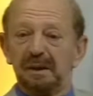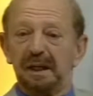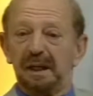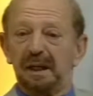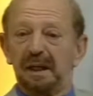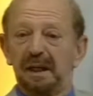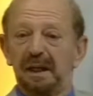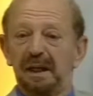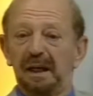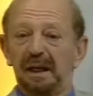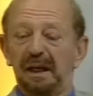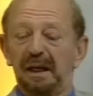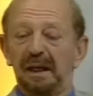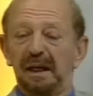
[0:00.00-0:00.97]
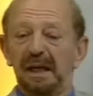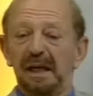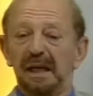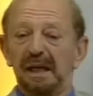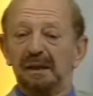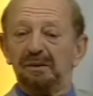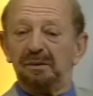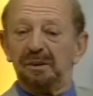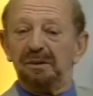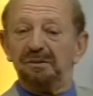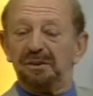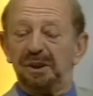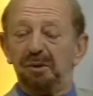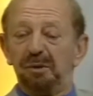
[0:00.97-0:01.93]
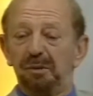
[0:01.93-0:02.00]
a, o
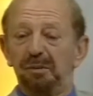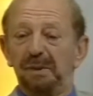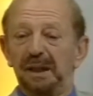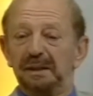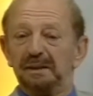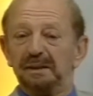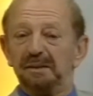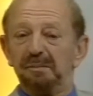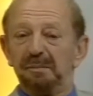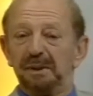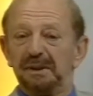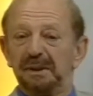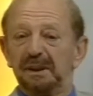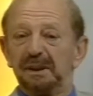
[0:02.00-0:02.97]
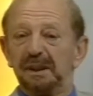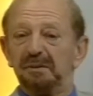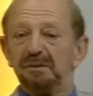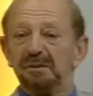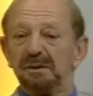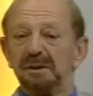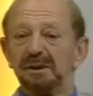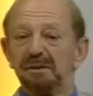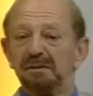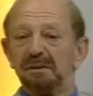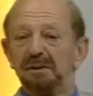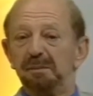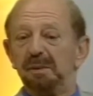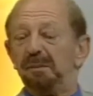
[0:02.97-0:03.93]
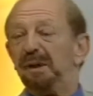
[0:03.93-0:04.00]
livro chegou no Brasil para ser
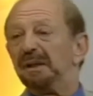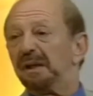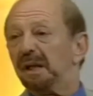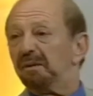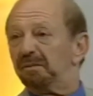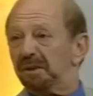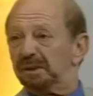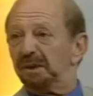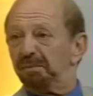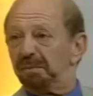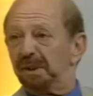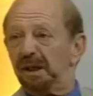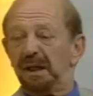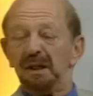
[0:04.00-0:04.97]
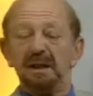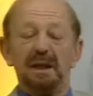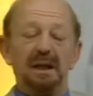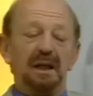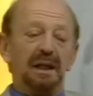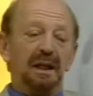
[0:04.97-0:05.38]
traduzido e me mandaram um exemplar.